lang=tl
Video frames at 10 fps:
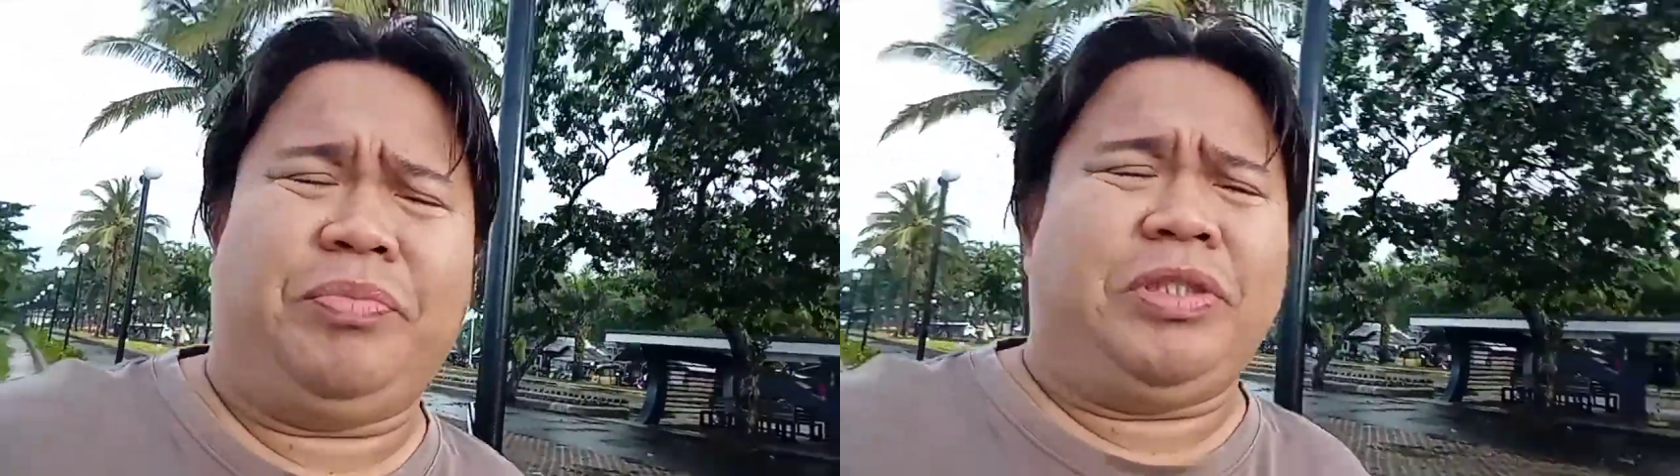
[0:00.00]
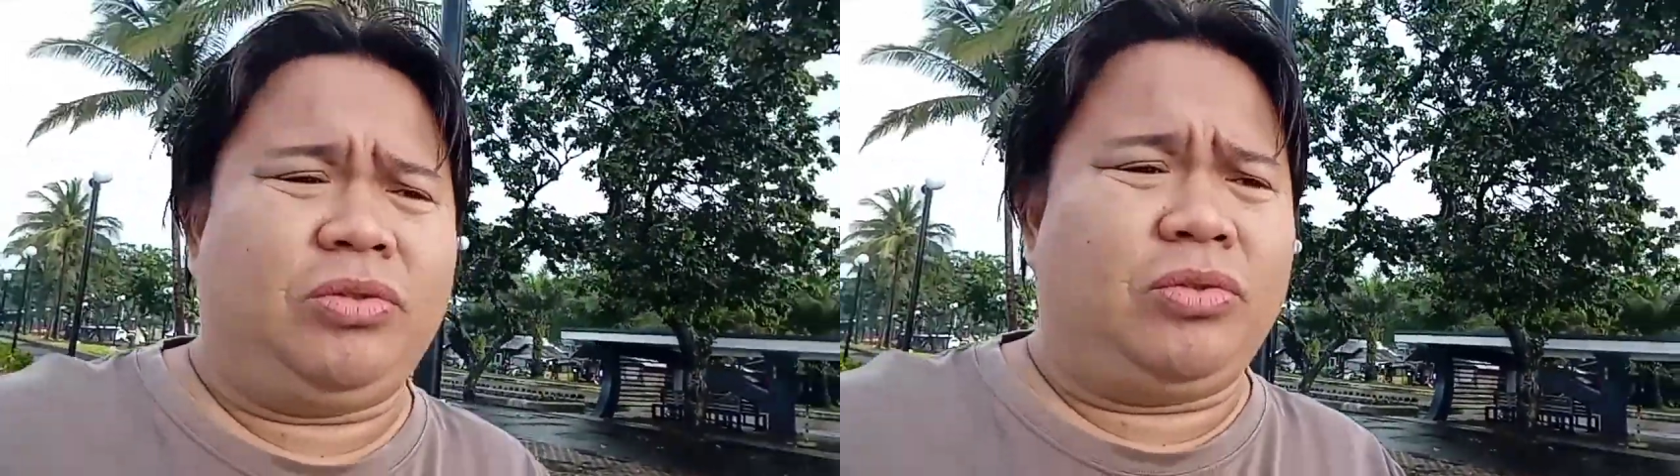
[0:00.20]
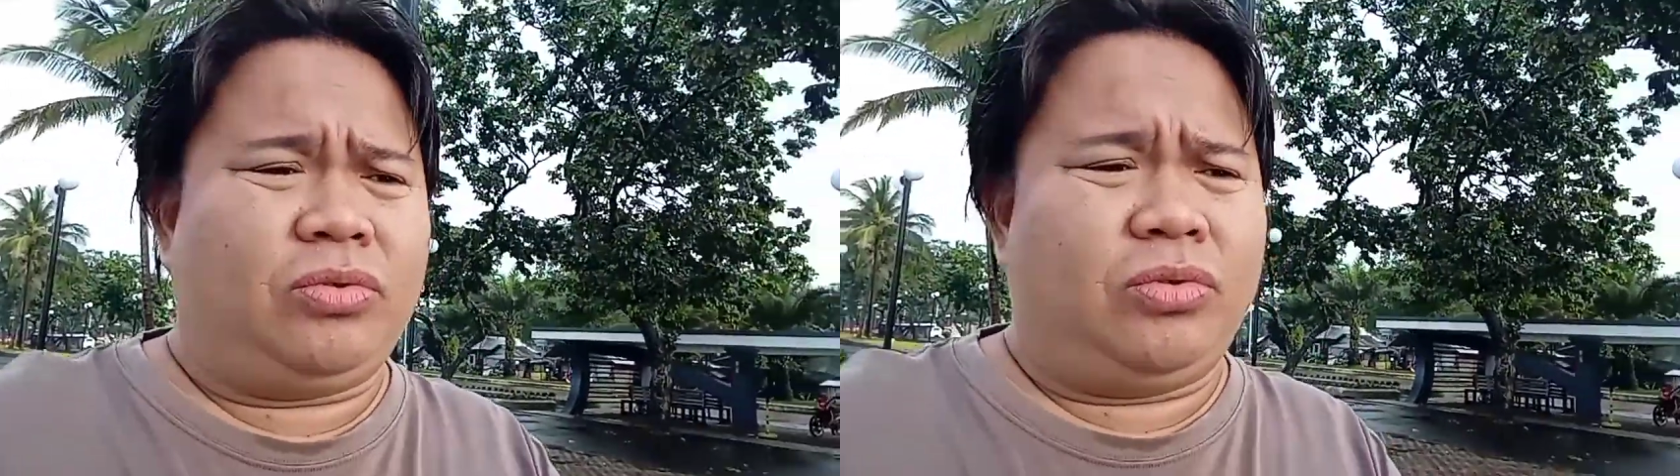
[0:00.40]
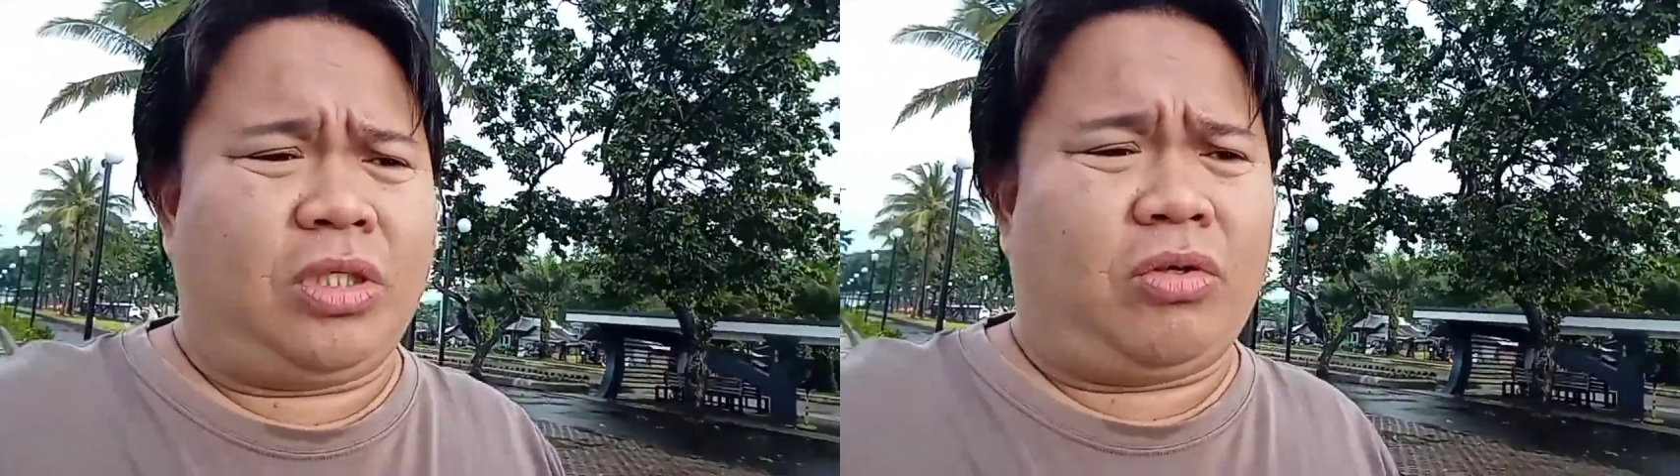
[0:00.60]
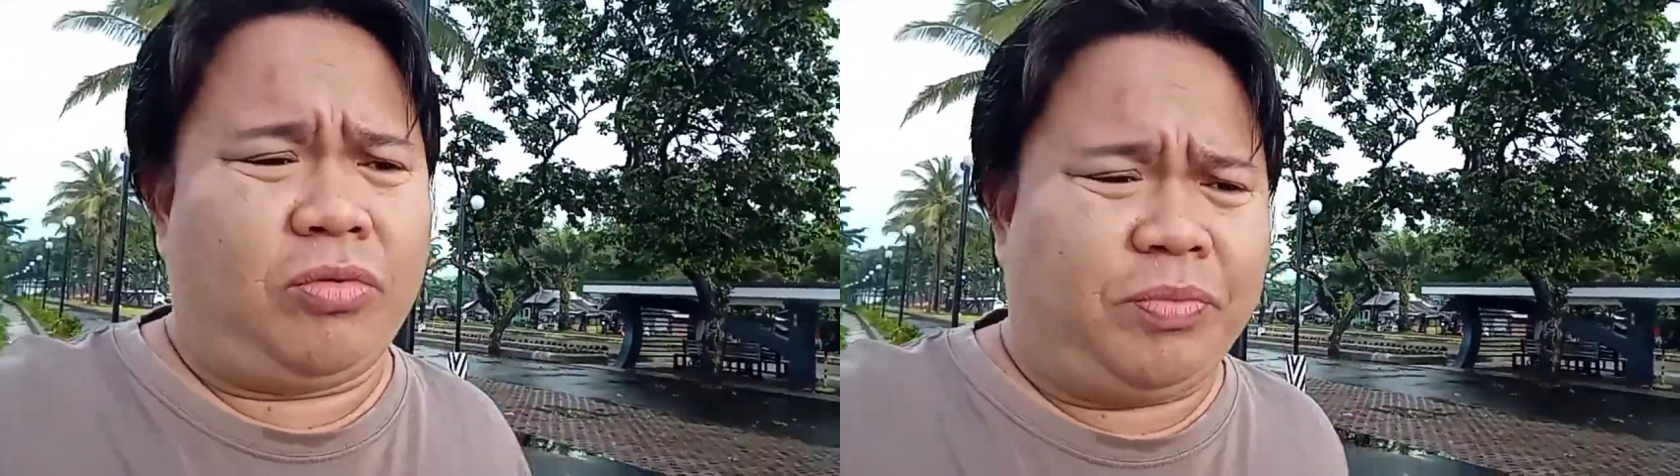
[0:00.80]
bisyo tungod
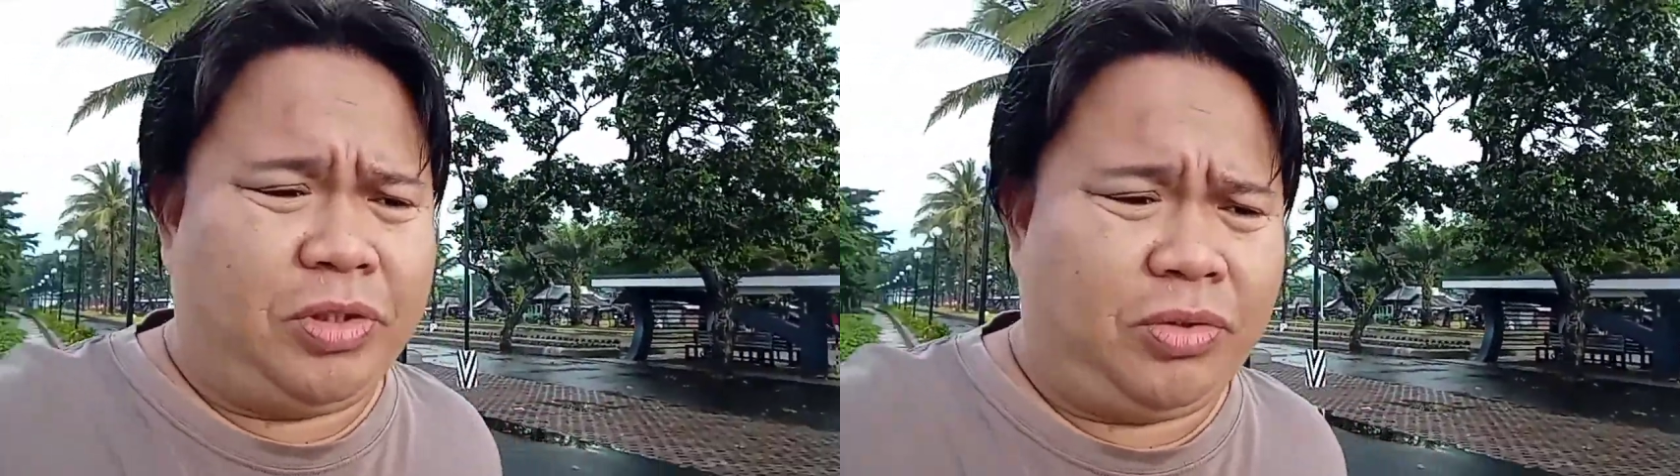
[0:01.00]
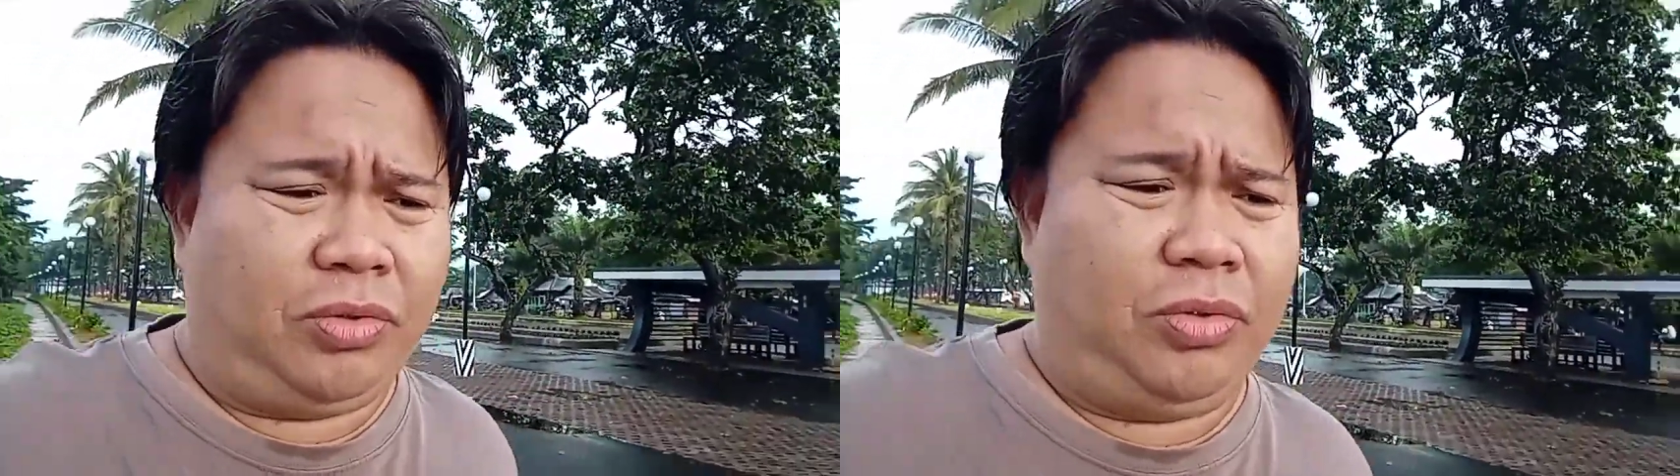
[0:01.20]
sa ako ang bisyo no.